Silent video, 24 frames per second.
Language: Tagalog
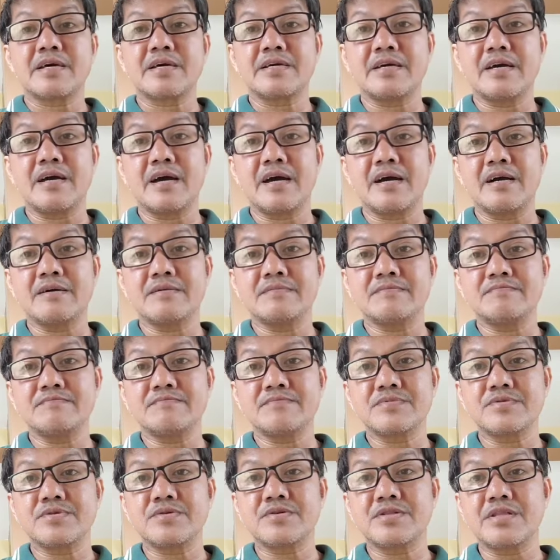Kaya
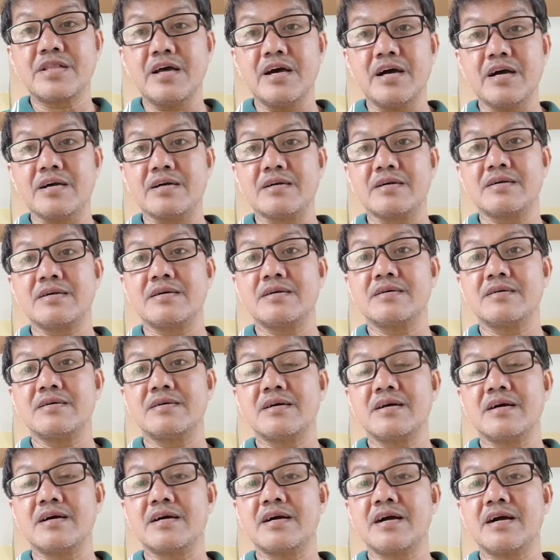good luck.
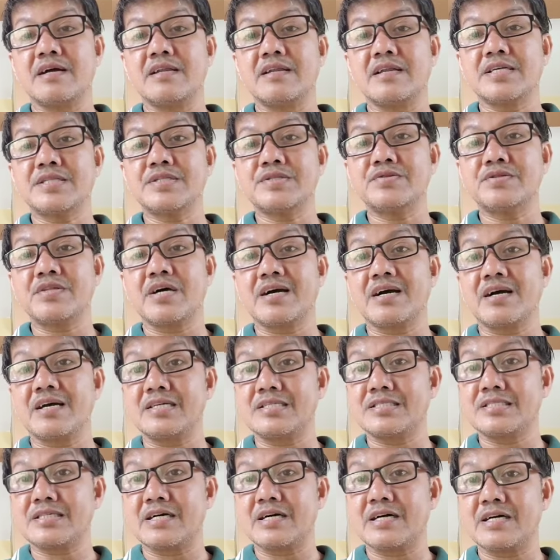Akala nyo
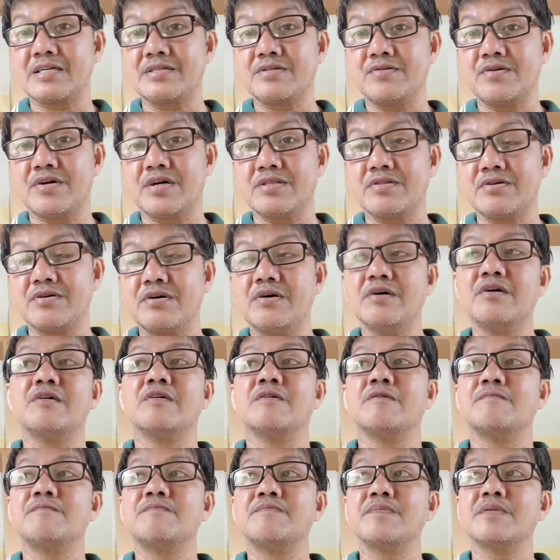nakaisa kayo, ano ho?
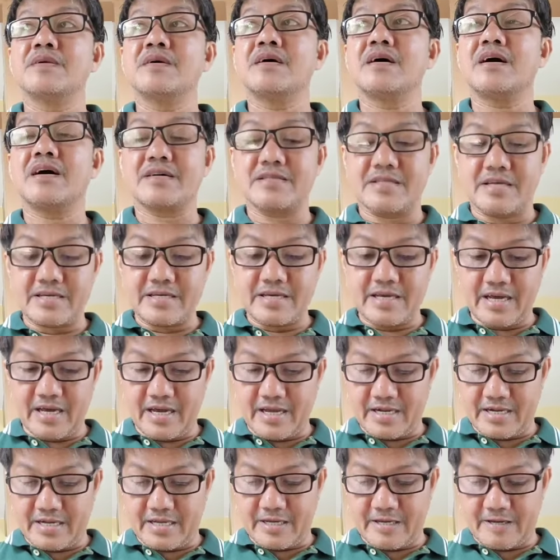Ang
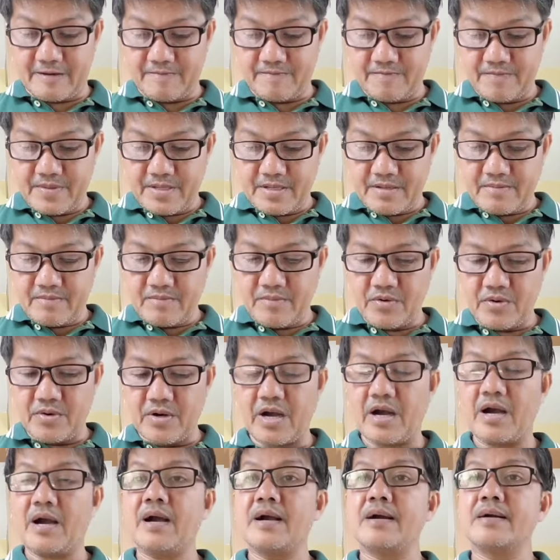nangyari,
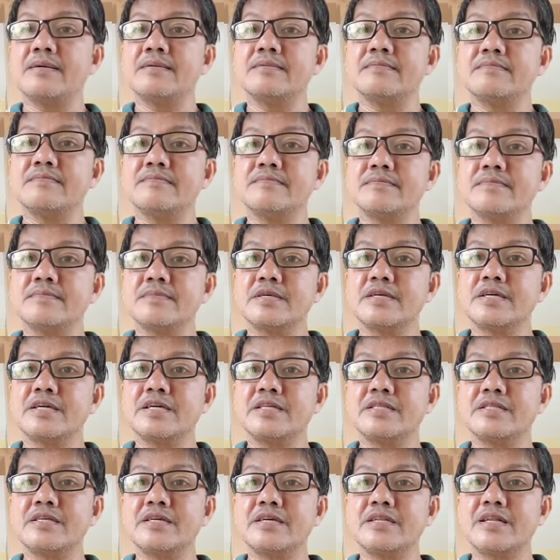Mukhang
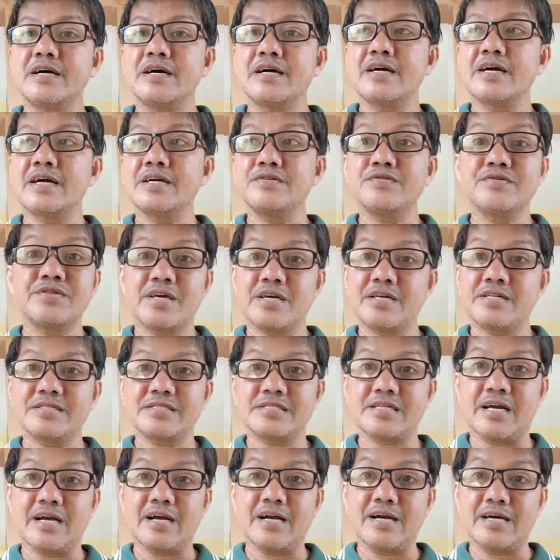hindi lang kayo
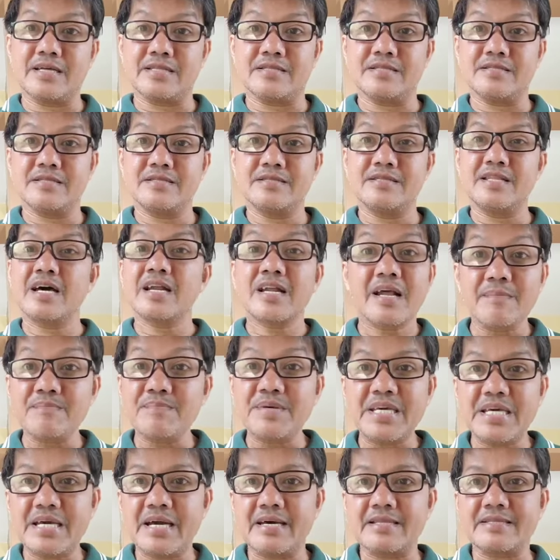naisahan,
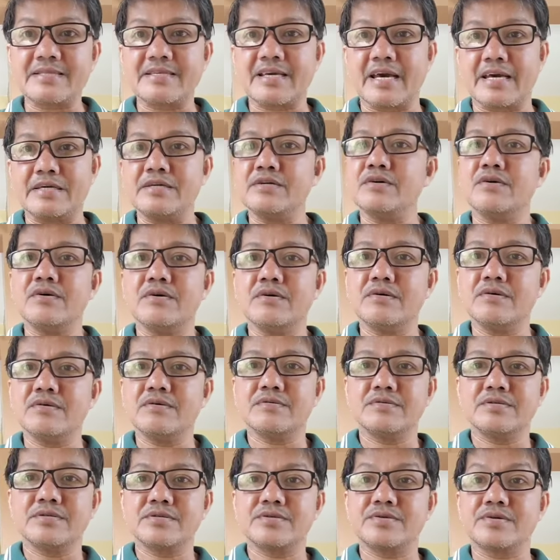naramihan kayo.
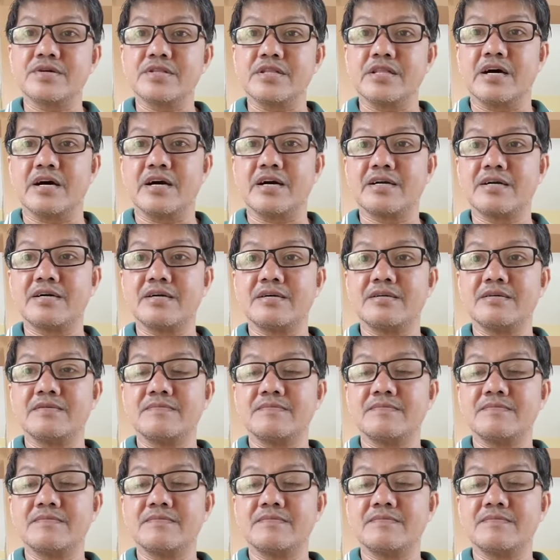Good luck!